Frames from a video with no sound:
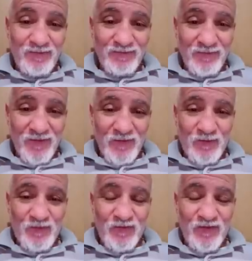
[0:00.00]

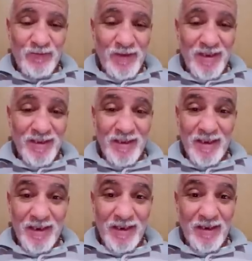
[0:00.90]
بالكلام الجا
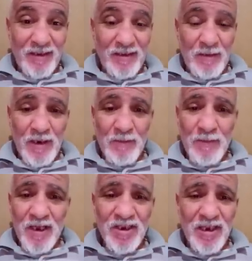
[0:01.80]
يعني
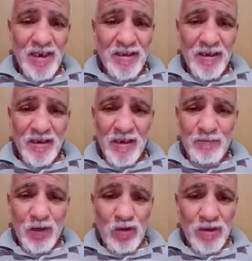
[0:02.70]

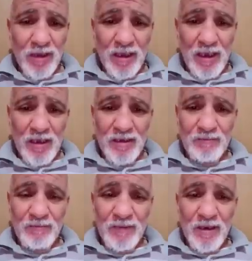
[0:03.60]
العيان الكلام
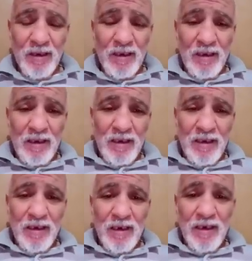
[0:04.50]
الجايح
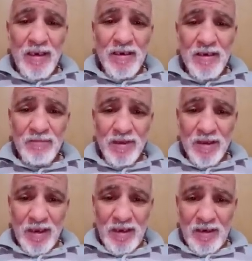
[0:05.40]

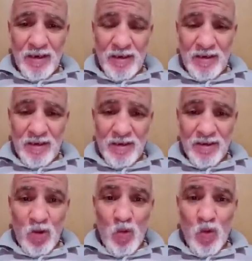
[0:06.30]
نشوف ان الترتيب
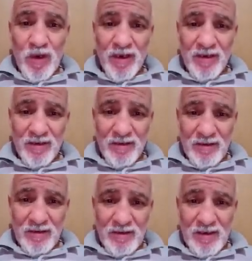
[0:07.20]
تاعها
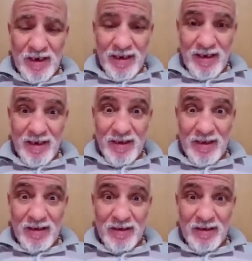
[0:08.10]
هو ادنى